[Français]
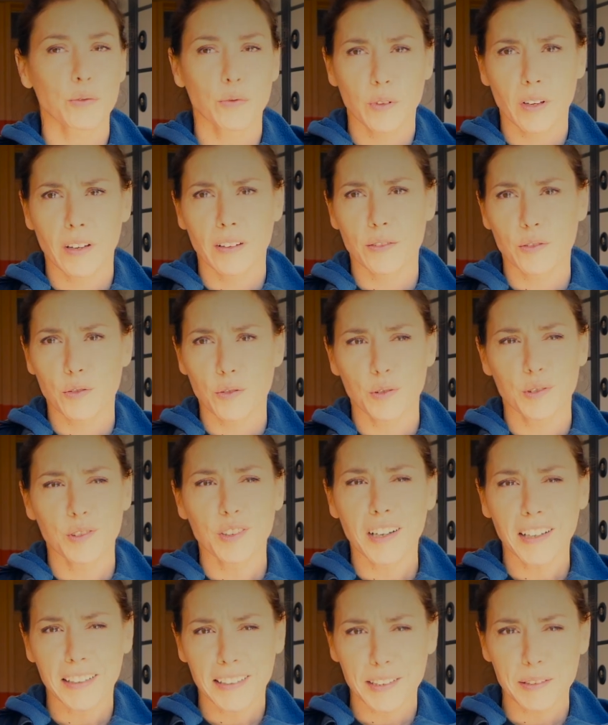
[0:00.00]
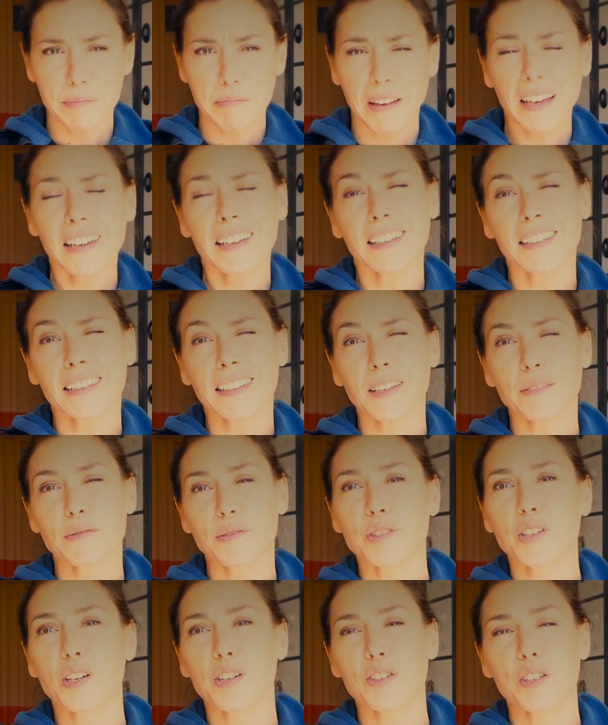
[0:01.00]
tout cas un chocolat qui se mérite, qu'il
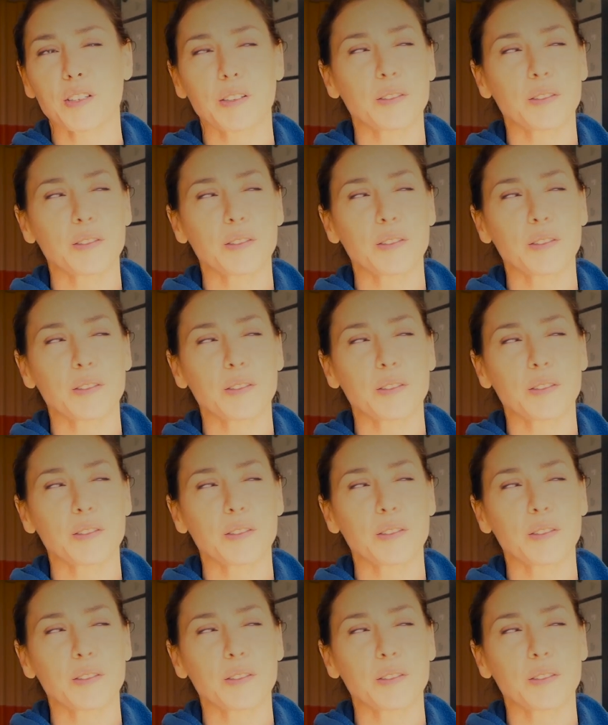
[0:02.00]
faut chercher